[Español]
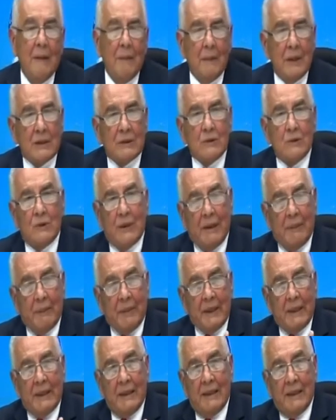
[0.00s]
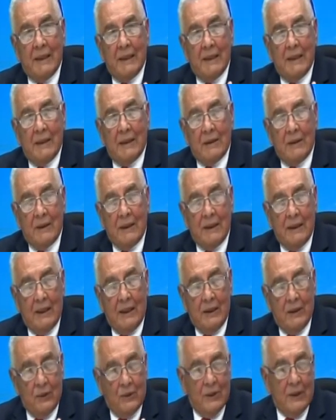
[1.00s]
más una pequeña eh,
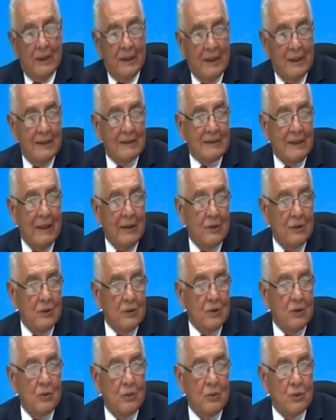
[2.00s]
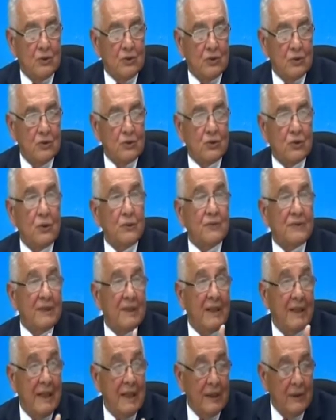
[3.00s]
ayuda del Estado como
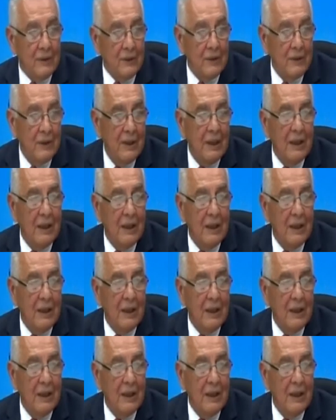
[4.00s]
subsidiario